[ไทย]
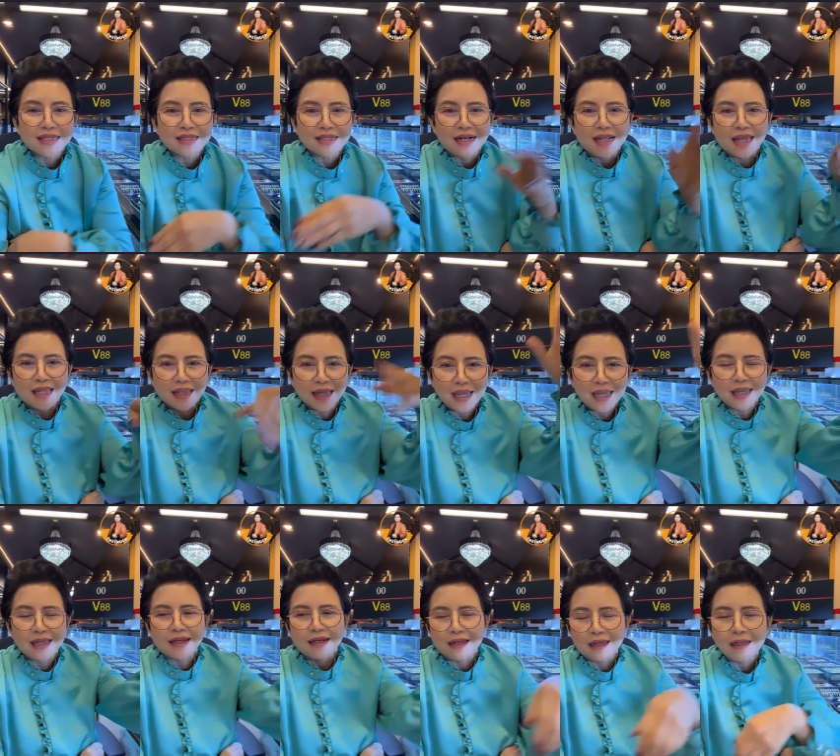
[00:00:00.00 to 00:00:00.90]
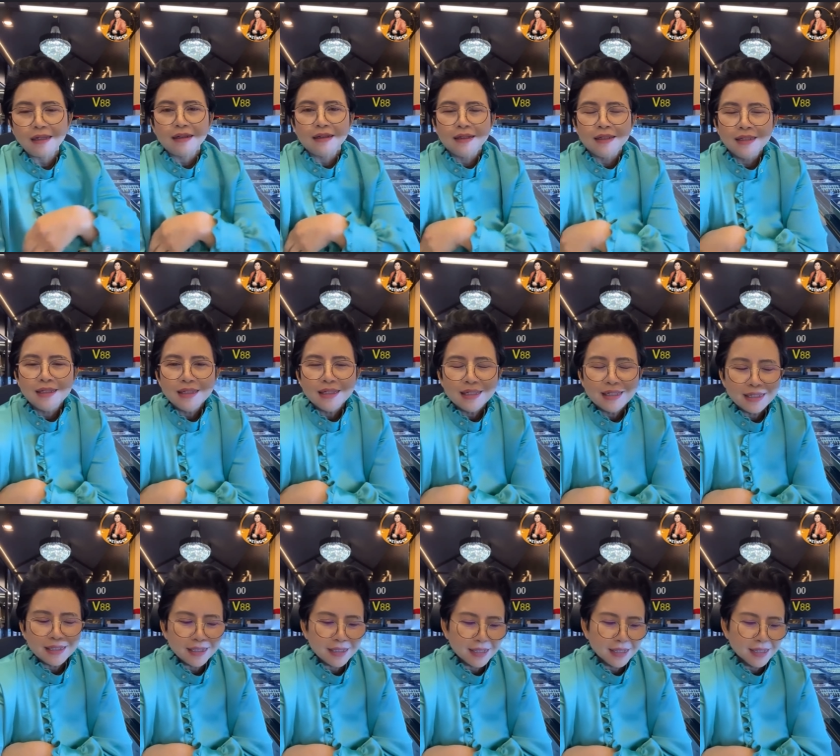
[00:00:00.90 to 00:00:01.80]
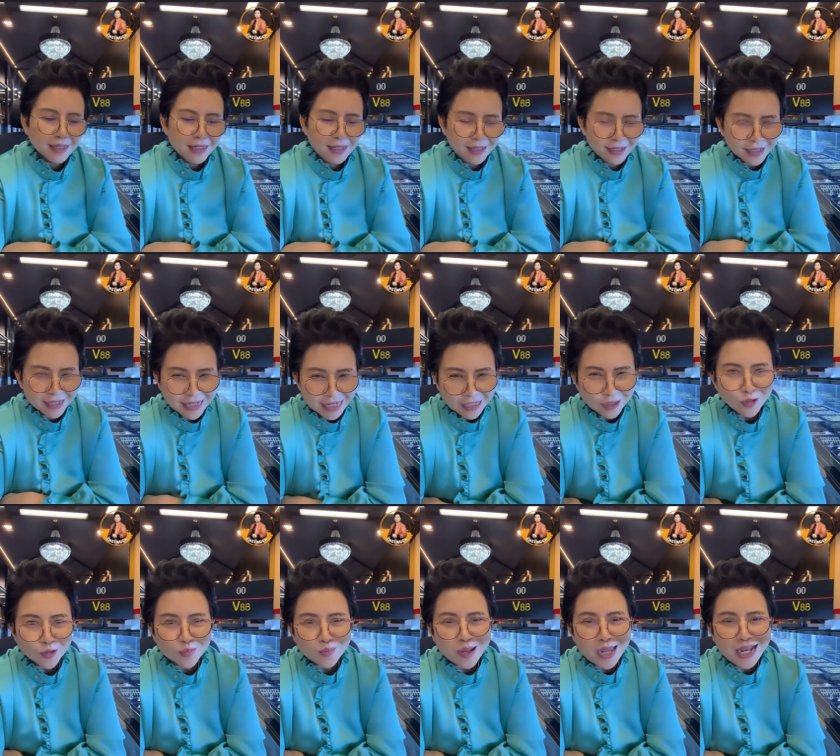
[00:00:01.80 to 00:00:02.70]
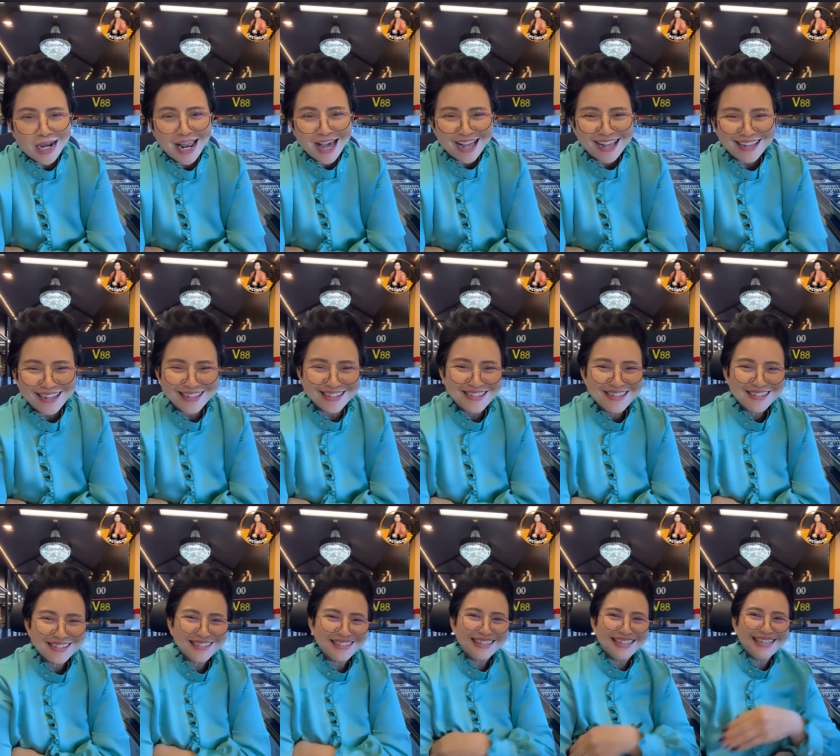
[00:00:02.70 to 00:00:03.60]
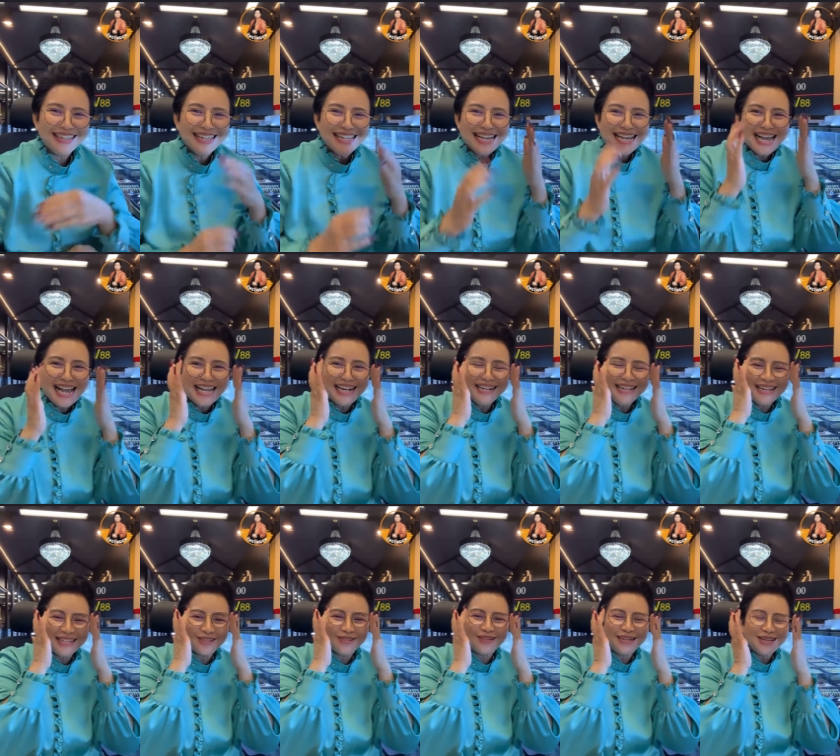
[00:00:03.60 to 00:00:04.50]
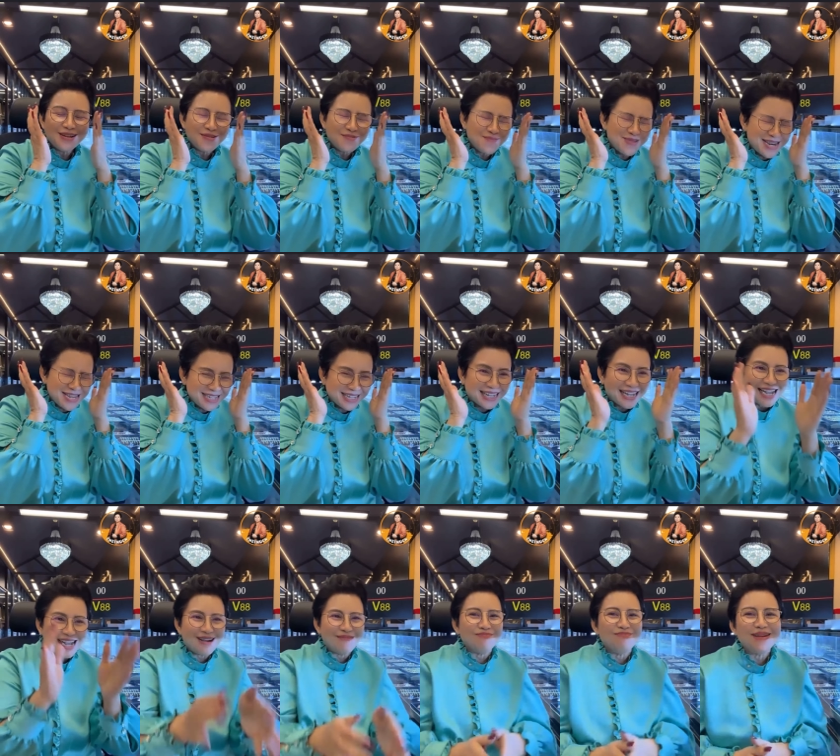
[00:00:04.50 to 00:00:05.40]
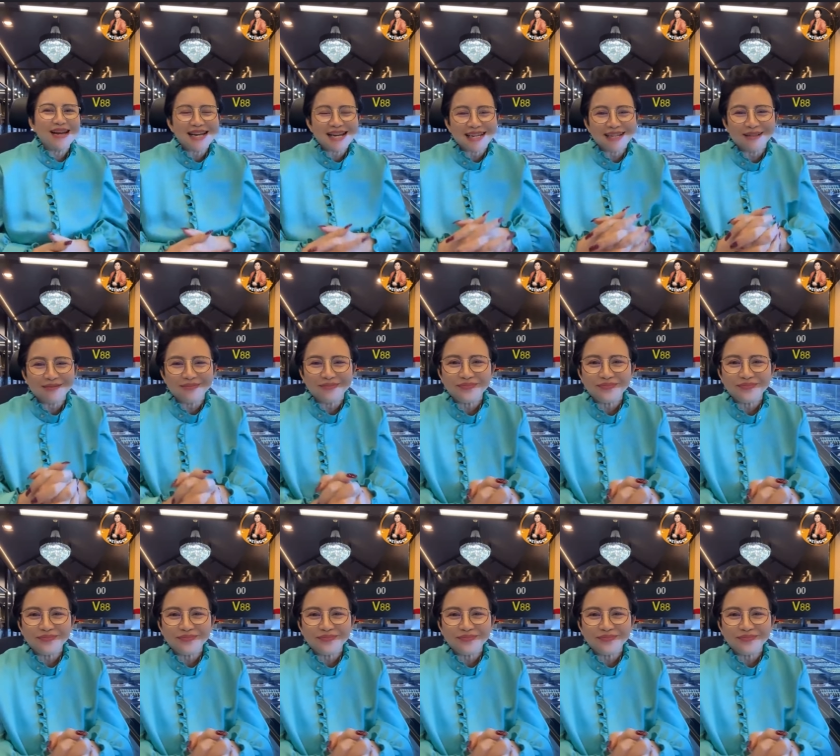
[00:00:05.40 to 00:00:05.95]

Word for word: รานสเลทให้นะเออเขียนจดหมายหลัก ไอเรื่องตรงนี้ก็เป็นเรื่องขำมาก